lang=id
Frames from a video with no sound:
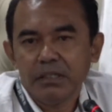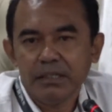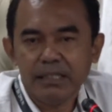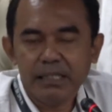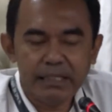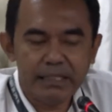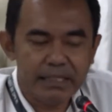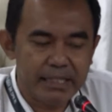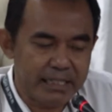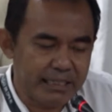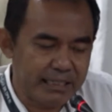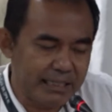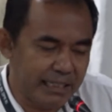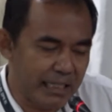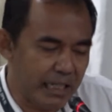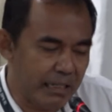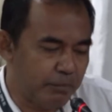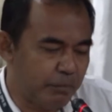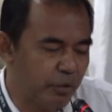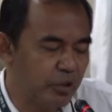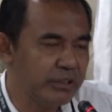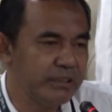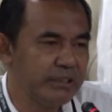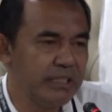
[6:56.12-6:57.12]
Dan
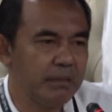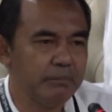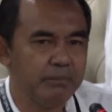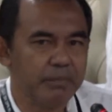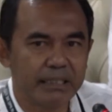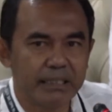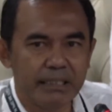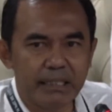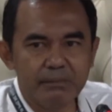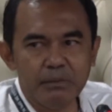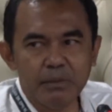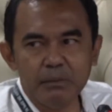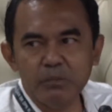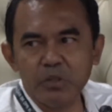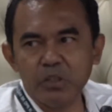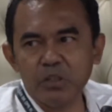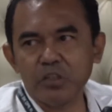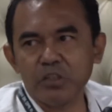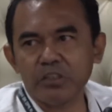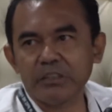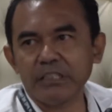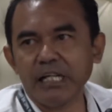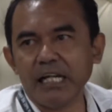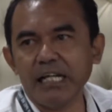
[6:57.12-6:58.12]
ketiga poin yang pertama
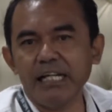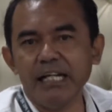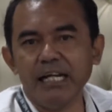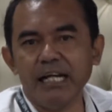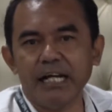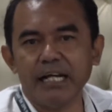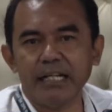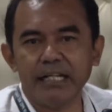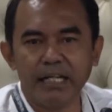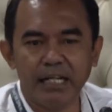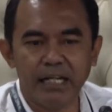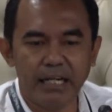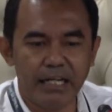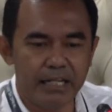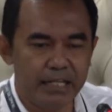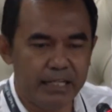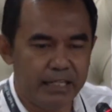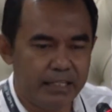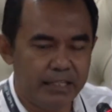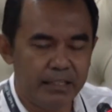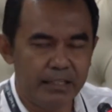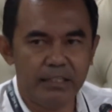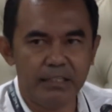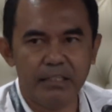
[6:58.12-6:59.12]
menurut saya
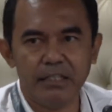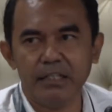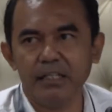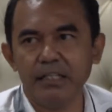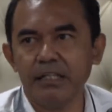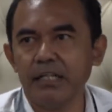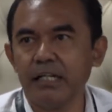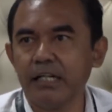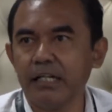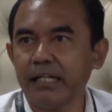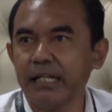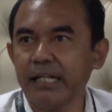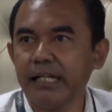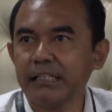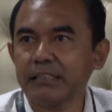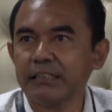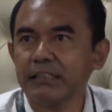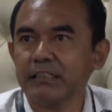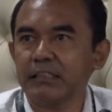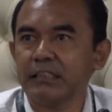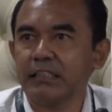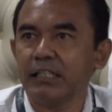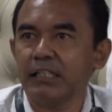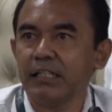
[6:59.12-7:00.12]
adalah uh,
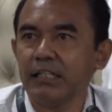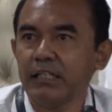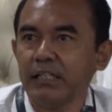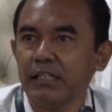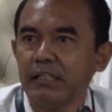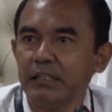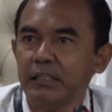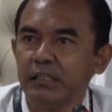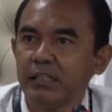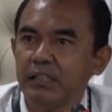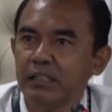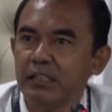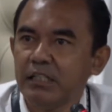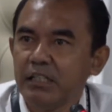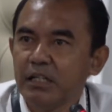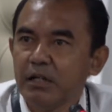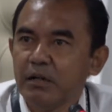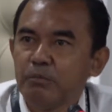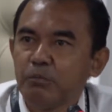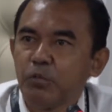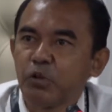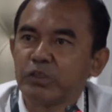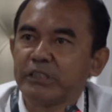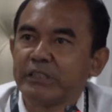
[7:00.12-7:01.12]
next uh,
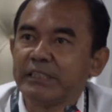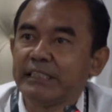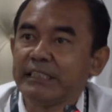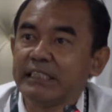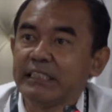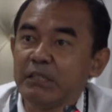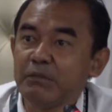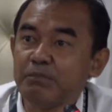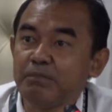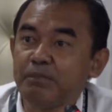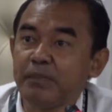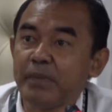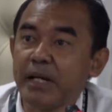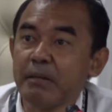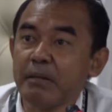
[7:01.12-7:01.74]
posisi